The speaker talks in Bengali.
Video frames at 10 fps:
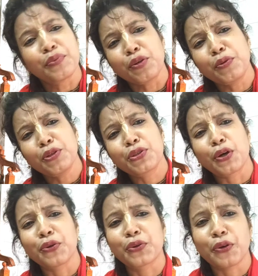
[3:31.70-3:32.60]
প্রভু
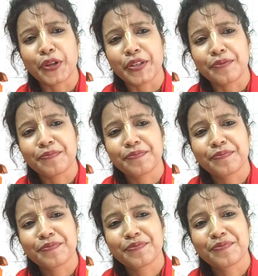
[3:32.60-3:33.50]
স্মরণ করেন
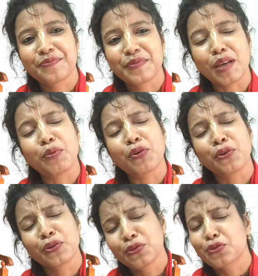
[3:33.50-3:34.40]
এবং
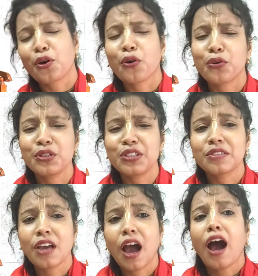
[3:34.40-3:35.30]
তখনই
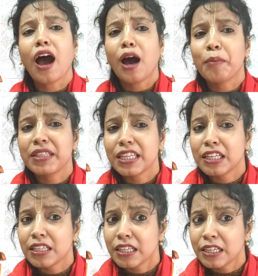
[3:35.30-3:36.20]

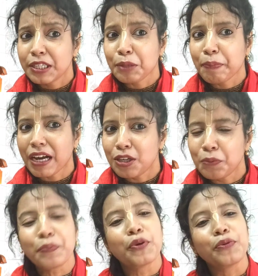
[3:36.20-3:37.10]
আমাদের
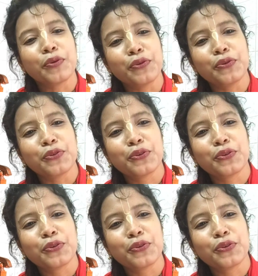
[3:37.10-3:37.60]
কৃপালু প্রভু